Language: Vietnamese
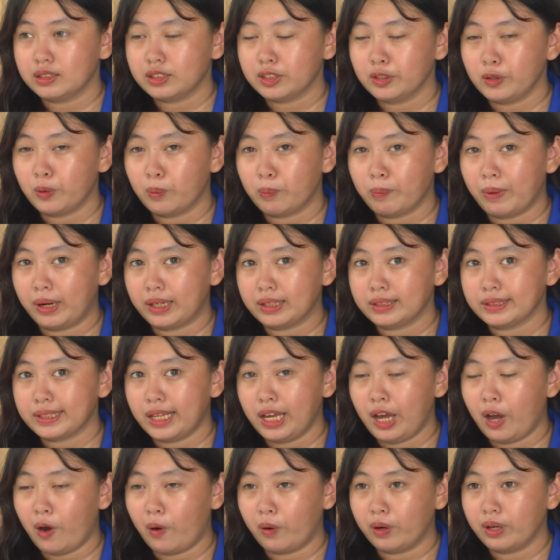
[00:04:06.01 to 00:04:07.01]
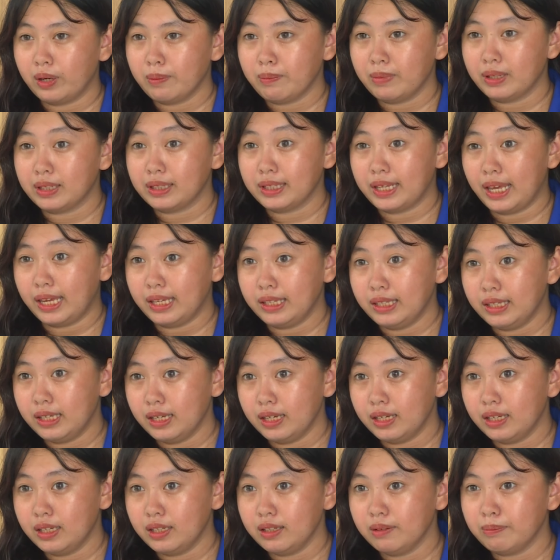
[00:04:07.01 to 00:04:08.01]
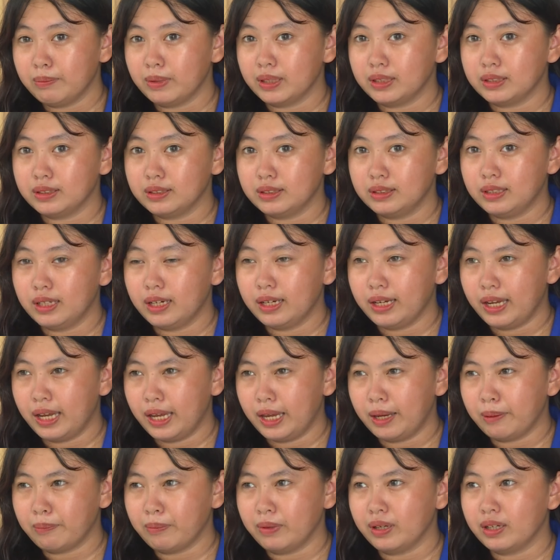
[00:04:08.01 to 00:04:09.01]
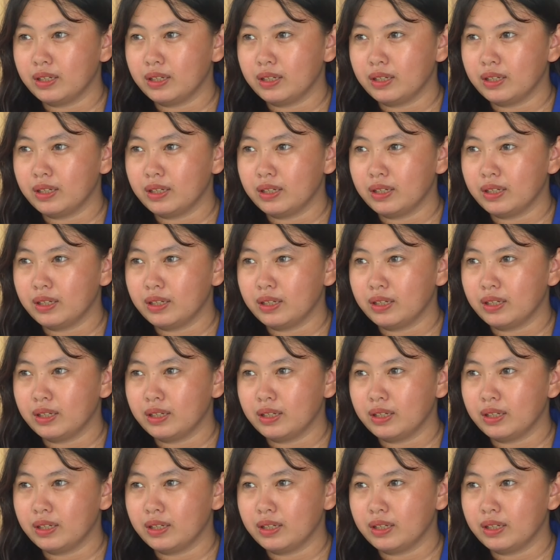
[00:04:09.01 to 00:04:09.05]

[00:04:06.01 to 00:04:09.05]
sử dụng mạng xã hội để mình giải trí, mình chơi game.